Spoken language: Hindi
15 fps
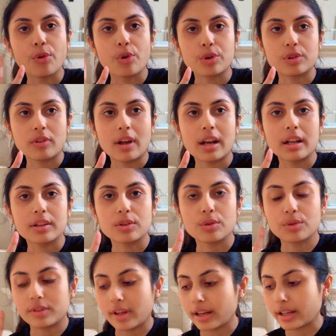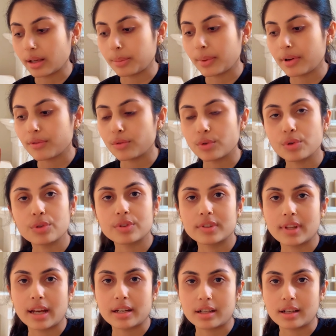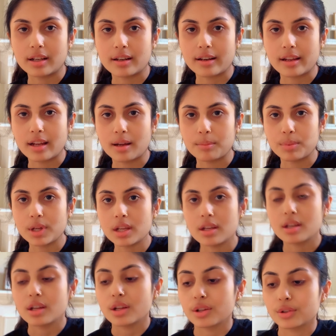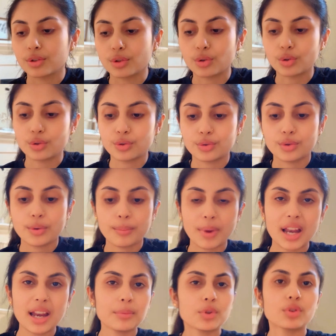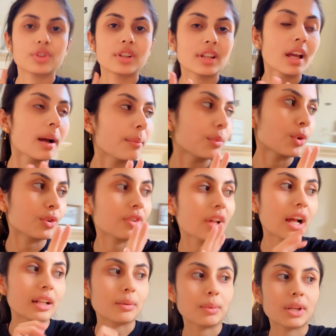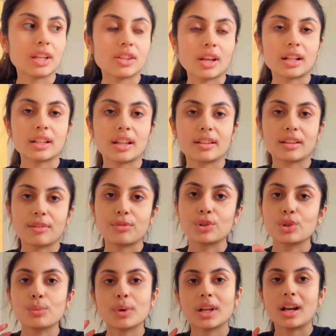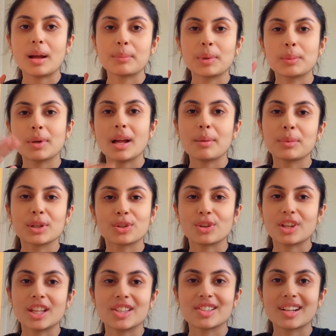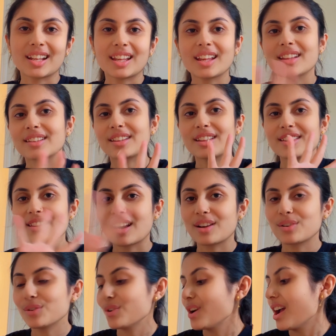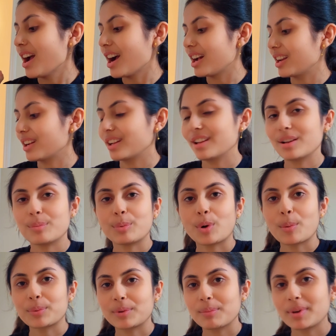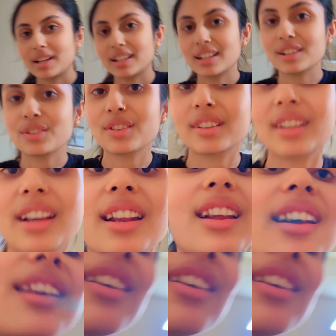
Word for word: है यहाँ पे फोर्थ प्रॉप की बारी पहले हम सोचे थे कि हम भी फ़ोटोशूट कराते हैं मगर हमने तो ना अपना फ़ोटोशूट कर ही रखा था तो हमने बोला हम छोड़ देते हैं इसका फोर्थ प्रॉप भी कर लेते हैं